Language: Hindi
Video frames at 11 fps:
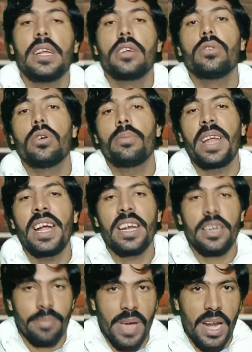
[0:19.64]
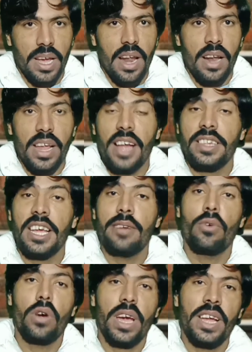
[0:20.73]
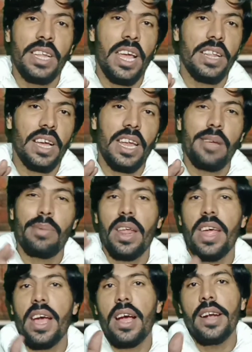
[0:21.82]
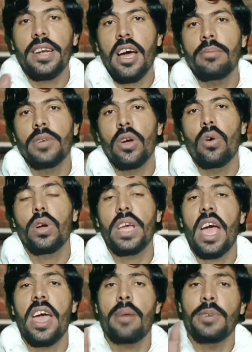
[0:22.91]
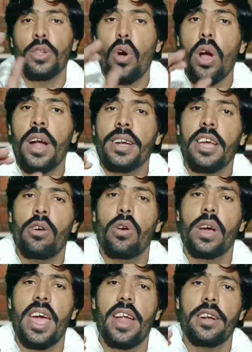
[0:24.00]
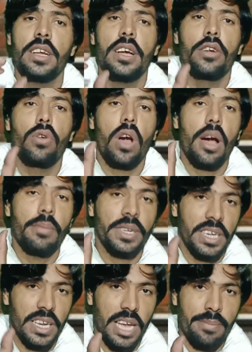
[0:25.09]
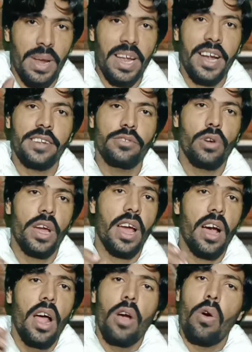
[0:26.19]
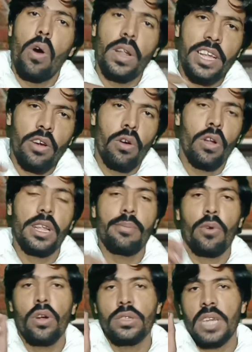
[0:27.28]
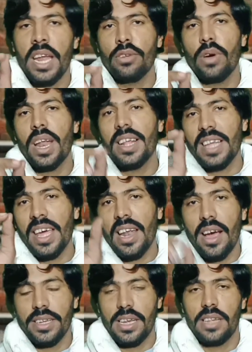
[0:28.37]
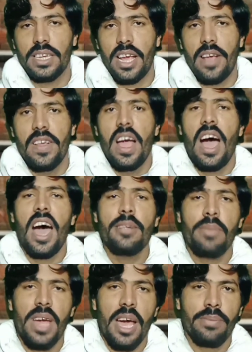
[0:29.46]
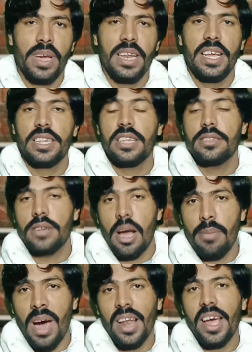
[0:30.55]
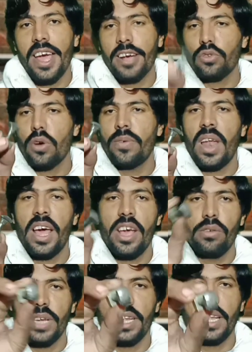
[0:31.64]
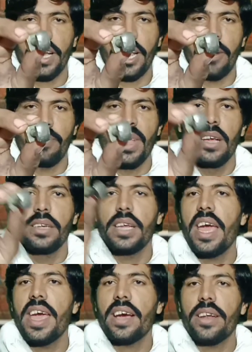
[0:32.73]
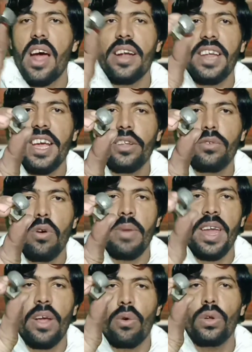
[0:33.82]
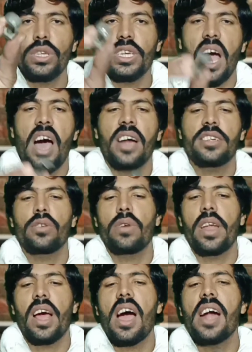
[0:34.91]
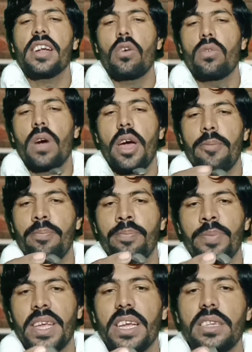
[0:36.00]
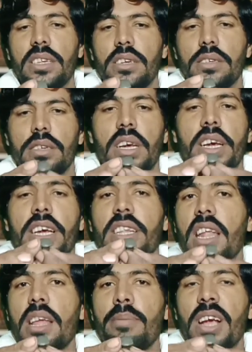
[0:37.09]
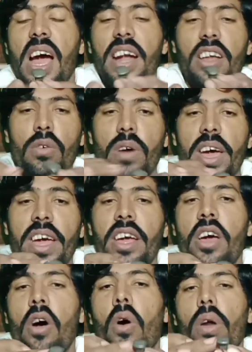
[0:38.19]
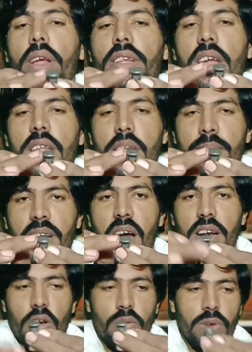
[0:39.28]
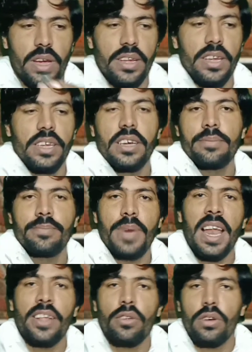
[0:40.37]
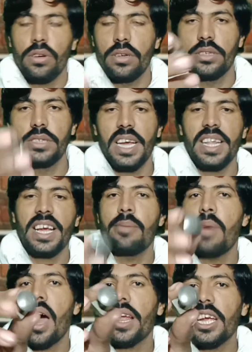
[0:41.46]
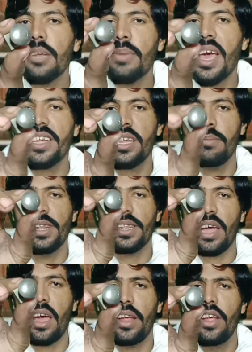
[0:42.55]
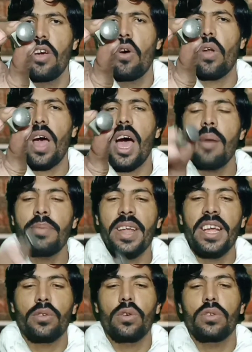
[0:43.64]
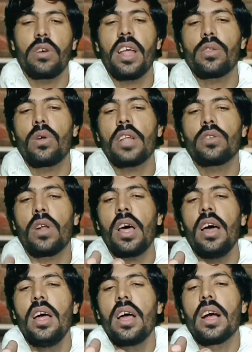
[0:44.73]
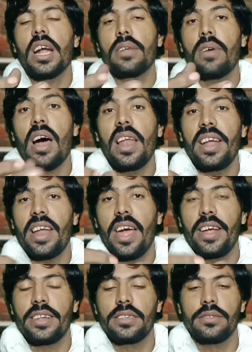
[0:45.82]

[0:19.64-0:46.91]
जो ब्लेड रिपेयर कराने आते हैं वो कहते हैं तकरीबन एक घंटा हमें हो गया है हमें दो घंटे हो गए हैं टोका मशीन के ब्लेड जो है ना खोलते खोलते बहुत सारी जो है ना देर लग जाती है आज मैं आपके लिए कमाल का एक तोहफा लाया हूँ ये देखें ये एक नाट है इसको मैंने खुद यहाँ से जो है ना काटा हुआ है इधर से भी काटा हुआ है और इधर से भी काटा हुआ है पहले तो ये देखें मार्केट में ऐसे मिलता है और आपने इसको जो है ना थोड़ा थोड़ा कटवा लेना है